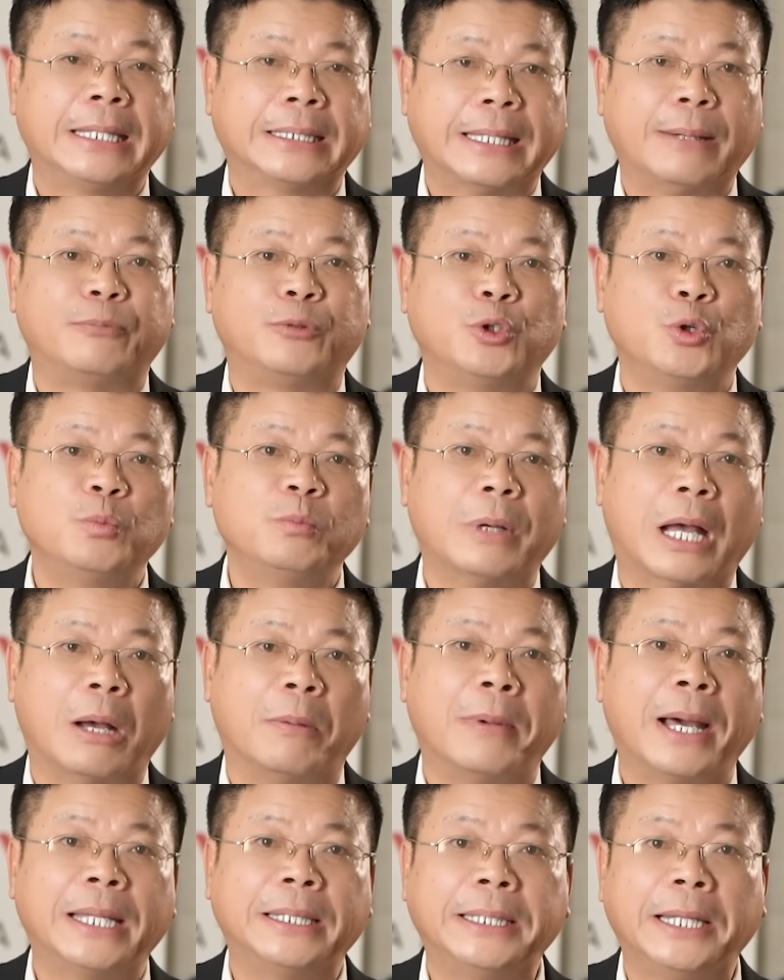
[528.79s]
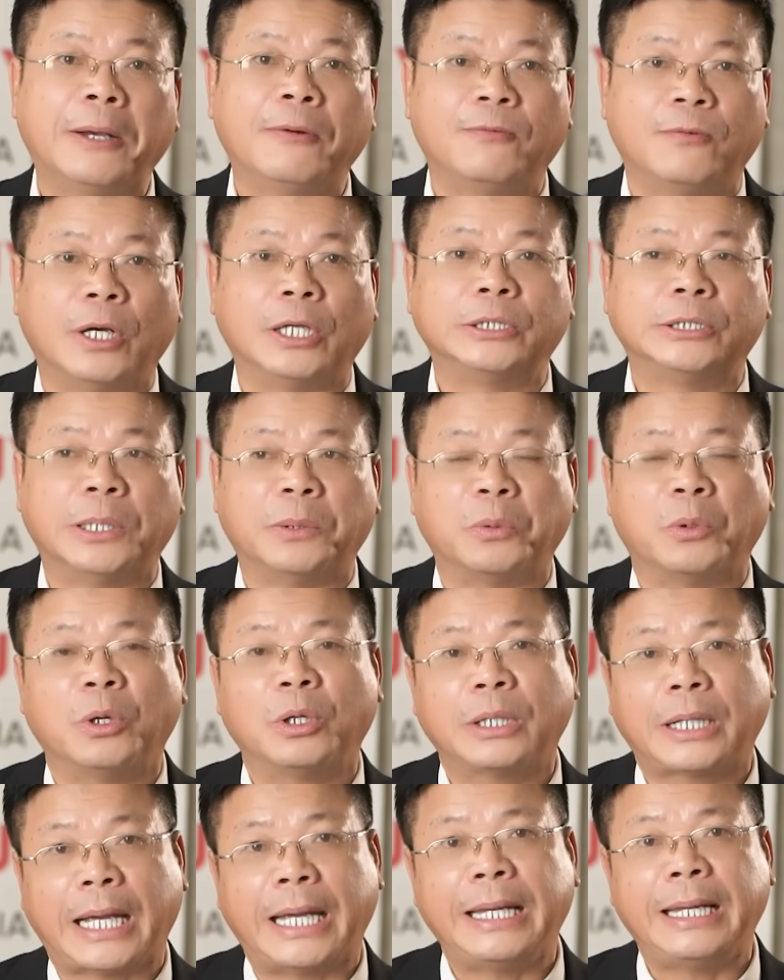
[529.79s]
tập trung bảo ban nhau vợ chồng
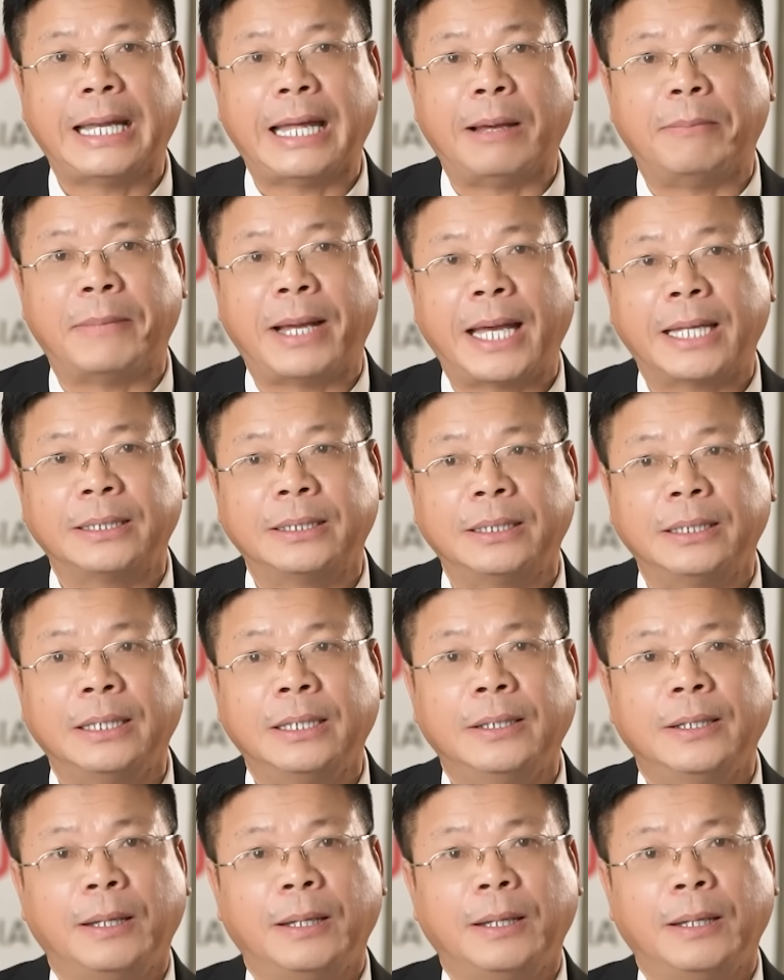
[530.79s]
con cái làm ăn,